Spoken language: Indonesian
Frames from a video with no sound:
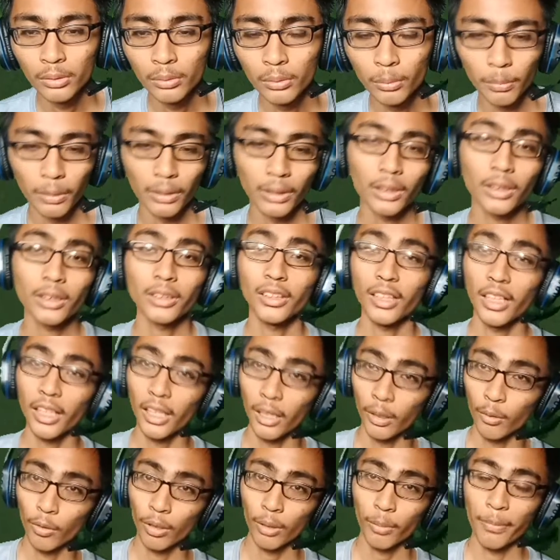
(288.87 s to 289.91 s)
Berarti
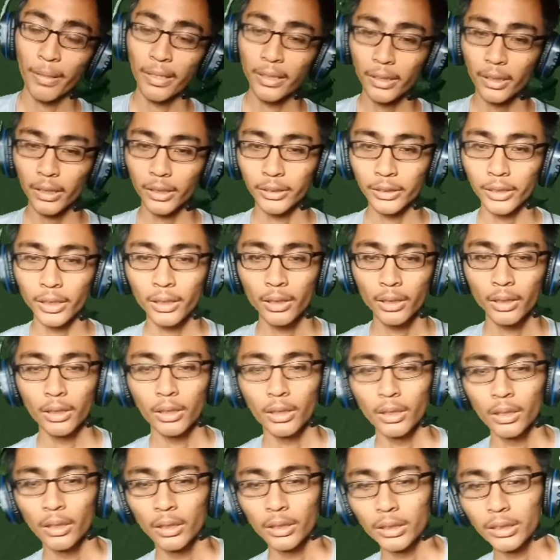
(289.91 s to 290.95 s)
kecelakaan luar biasa guys ya.
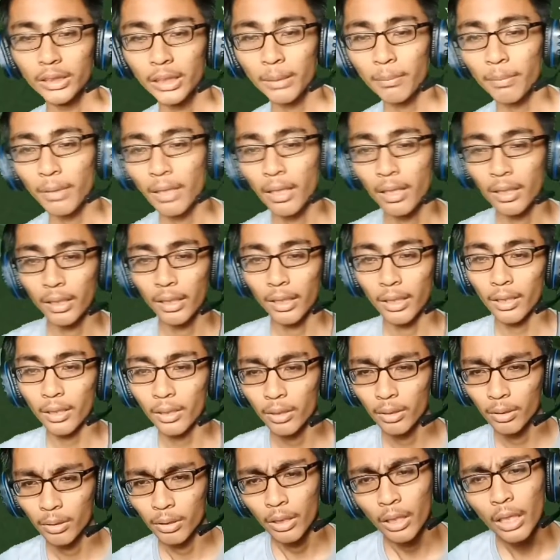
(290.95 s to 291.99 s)
Dia melanggar.
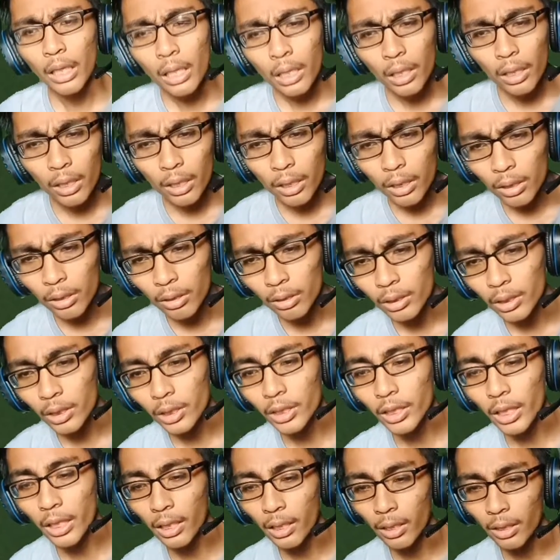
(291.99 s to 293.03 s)
Hah?
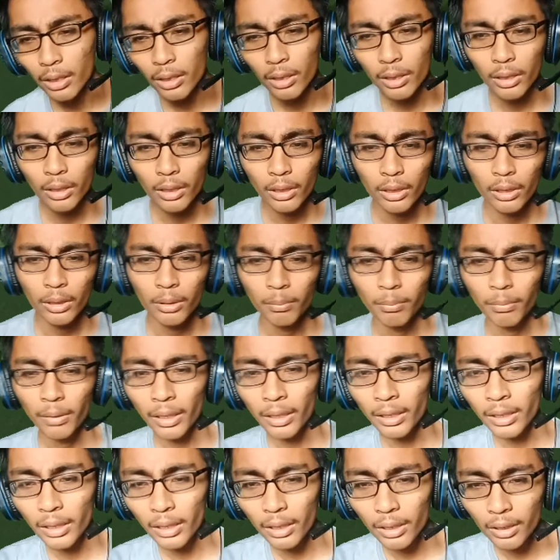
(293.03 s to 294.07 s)
Dia
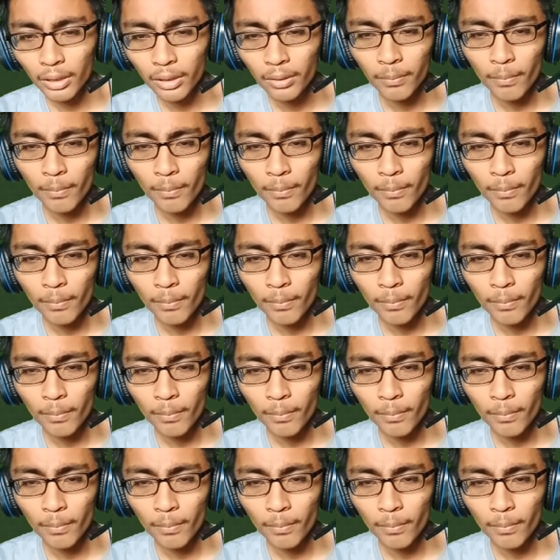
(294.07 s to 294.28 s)
melanggar.